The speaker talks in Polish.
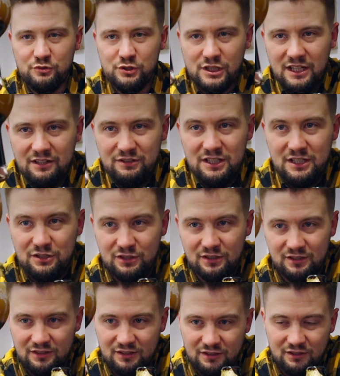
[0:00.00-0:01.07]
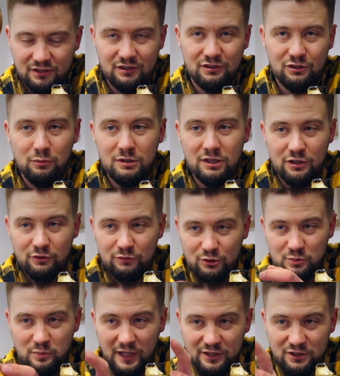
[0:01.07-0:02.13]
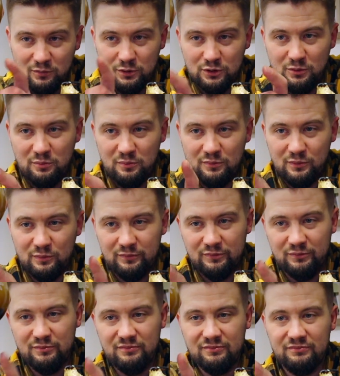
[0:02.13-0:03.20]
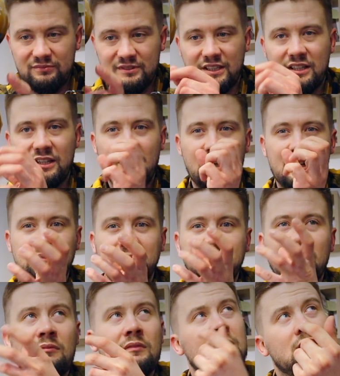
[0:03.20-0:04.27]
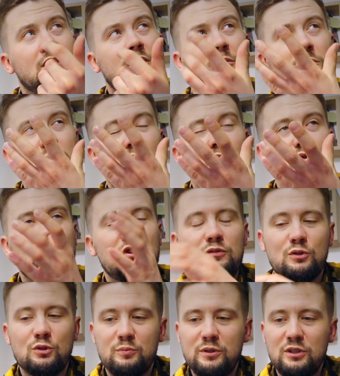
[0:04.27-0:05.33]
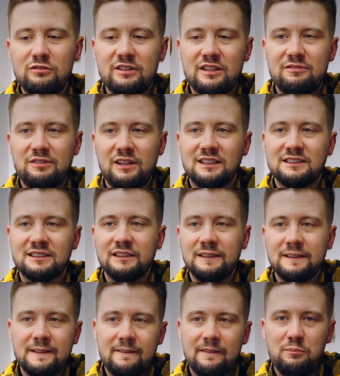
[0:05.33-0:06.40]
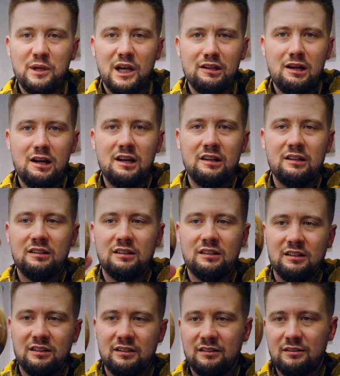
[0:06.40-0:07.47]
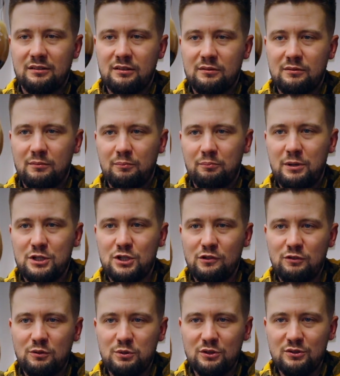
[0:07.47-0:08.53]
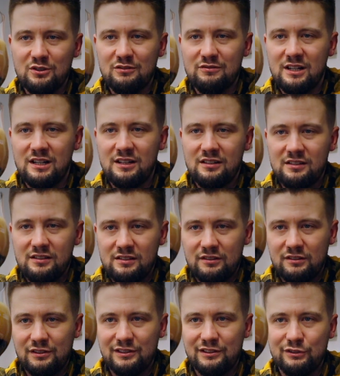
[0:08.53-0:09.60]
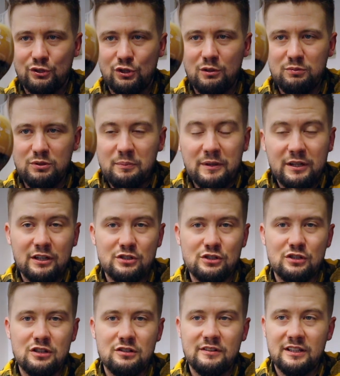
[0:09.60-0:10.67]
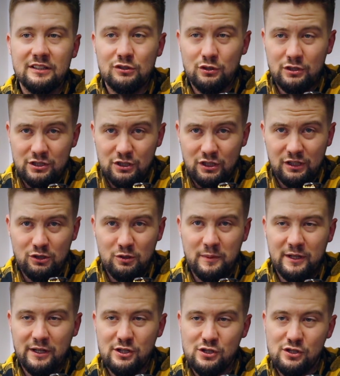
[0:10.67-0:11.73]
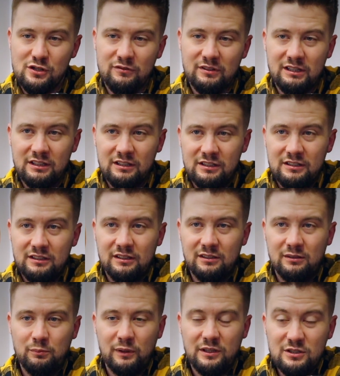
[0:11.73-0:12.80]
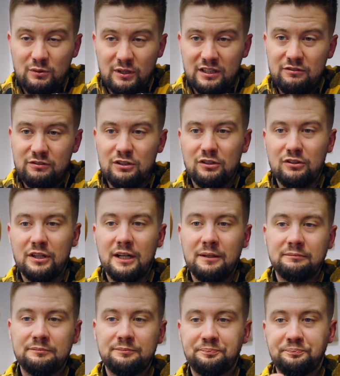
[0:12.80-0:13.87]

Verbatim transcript: w szkle widać e, tą klarowność bardzo, bo są takie brązowo-rubinowe refleksy. Piana e, beżowo-brązowa, drobno pęcherzykowa, trochę średnio pęcherzykowa. Bardzo ładnie wygląda.